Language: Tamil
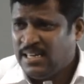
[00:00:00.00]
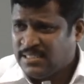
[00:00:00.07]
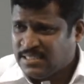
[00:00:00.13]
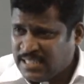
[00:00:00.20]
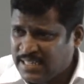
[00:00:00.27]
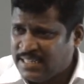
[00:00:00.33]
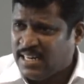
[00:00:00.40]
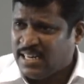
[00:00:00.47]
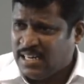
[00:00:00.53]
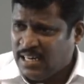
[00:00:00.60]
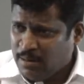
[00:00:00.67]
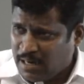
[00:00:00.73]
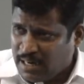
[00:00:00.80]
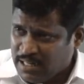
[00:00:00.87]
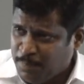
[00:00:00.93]
சண்டைக்கு
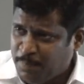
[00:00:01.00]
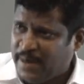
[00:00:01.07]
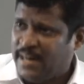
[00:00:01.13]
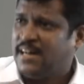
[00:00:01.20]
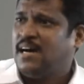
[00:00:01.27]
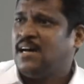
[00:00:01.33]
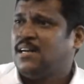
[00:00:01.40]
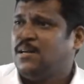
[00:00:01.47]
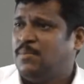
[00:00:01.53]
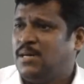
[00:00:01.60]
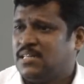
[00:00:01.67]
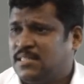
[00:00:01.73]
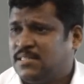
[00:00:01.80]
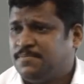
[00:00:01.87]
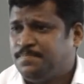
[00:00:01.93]
அடிப்படை காரணமாக
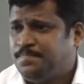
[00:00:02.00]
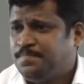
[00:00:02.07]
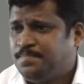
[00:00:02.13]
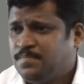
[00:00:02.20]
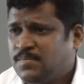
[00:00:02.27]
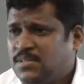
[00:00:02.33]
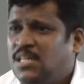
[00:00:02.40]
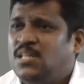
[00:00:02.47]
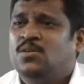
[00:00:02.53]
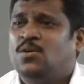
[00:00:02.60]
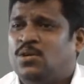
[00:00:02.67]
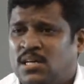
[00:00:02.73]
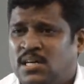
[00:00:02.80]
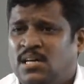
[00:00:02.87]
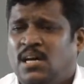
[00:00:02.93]
இருக்குது
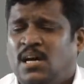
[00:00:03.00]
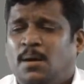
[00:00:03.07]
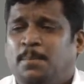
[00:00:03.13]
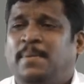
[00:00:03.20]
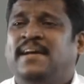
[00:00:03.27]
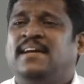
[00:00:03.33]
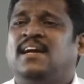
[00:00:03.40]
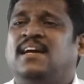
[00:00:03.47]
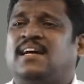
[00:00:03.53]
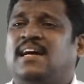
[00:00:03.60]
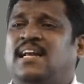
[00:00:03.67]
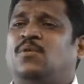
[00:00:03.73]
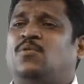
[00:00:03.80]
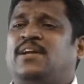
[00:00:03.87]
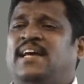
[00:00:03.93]
இன்னொரு
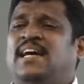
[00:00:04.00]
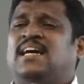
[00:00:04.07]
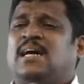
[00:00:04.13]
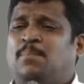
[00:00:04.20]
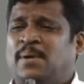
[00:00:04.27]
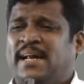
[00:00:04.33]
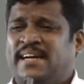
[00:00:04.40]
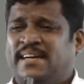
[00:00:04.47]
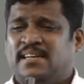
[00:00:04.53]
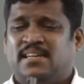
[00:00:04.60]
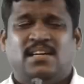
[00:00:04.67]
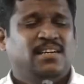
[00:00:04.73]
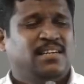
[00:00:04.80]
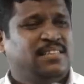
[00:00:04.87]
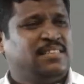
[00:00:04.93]
பெண்களுக்கெல்லாம் ஒரே கம்ப்ளைண்ட்
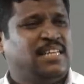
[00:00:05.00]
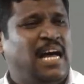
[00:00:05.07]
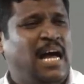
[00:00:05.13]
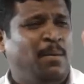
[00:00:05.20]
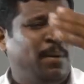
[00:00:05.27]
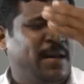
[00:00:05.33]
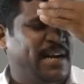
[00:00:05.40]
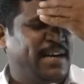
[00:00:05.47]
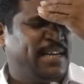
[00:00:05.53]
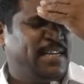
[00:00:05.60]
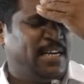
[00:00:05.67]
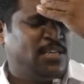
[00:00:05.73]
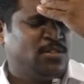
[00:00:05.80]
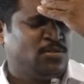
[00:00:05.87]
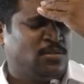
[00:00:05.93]
இந்த ஆம்பளை கிட்ட
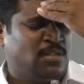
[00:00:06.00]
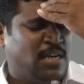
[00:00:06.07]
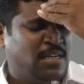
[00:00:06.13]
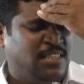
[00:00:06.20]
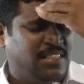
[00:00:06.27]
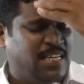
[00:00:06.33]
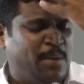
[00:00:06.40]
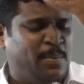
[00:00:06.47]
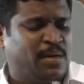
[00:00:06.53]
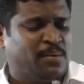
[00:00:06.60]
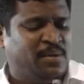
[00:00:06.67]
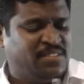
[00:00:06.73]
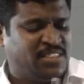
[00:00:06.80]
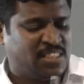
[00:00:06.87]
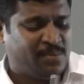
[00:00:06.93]
என்ன சொன்னாலும் ஞாபகமே
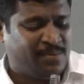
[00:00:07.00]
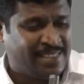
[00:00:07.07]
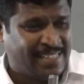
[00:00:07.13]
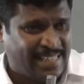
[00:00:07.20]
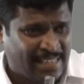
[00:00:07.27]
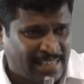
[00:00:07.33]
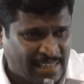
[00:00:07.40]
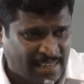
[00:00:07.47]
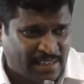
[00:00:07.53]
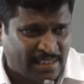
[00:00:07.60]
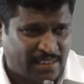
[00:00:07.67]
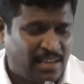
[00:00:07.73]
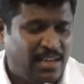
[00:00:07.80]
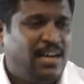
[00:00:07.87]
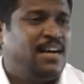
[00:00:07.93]
வச்சுக்க மாட்டேங்கிறாங்கன்னு
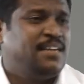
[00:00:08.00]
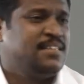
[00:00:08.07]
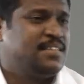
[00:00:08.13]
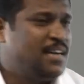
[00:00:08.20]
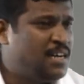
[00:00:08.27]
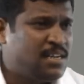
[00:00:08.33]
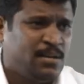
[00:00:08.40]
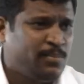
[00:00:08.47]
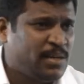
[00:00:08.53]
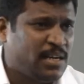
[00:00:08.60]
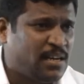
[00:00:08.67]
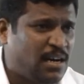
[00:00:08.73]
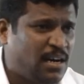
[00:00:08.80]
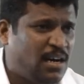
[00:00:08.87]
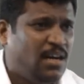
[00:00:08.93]
அது காரணம்
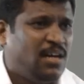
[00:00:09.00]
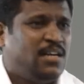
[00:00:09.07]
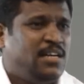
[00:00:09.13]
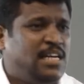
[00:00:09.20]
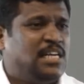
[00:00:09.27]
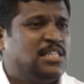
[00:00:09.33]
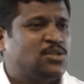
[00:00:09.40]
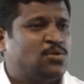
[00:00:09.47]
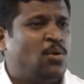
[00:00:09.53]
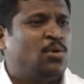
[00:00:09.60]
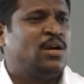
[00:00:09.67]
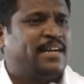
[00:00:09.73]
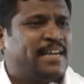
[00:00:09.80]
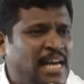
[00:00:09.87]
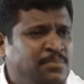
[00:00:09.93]
என்னென்னா நீங்கள் சொல்கிற
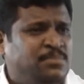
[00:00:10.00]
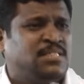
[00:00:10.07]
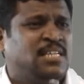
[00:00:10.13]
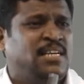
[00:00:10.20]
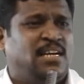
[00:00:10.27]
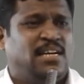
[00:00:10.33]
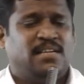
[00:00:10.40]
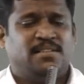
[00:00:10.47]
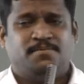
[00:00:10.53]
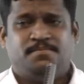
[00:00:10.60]
டைம் சரியில்லை